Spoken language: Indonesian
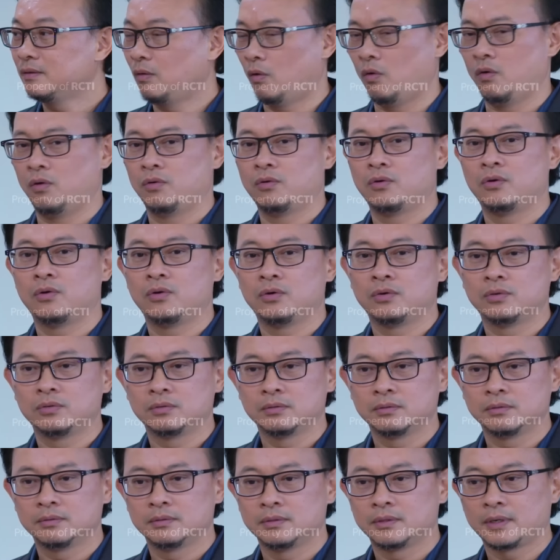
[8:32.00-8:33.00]
Oh, oh.
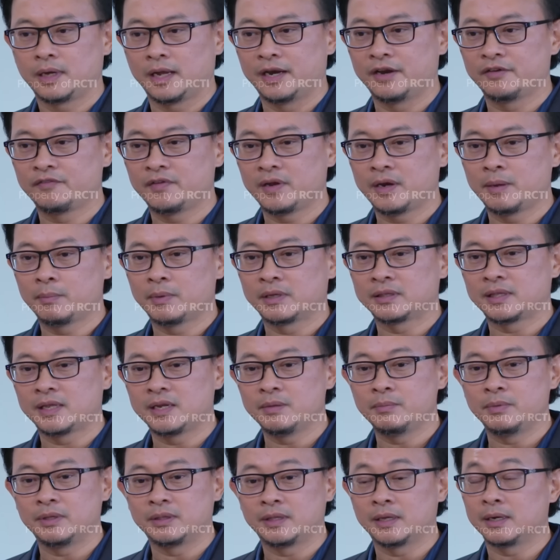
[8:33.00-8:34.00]
Kak Devan emang
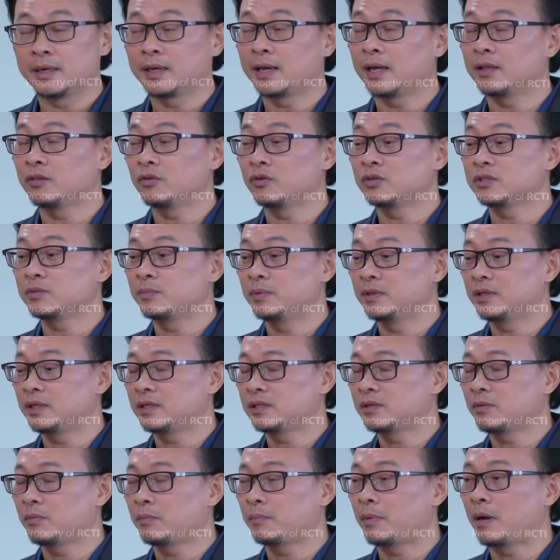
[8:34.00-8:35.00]
tadi meeting di kantor
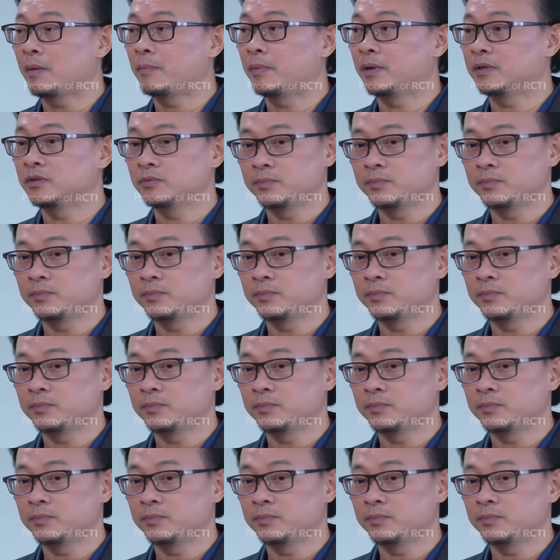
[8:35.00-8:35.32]
sebentar sama Papa.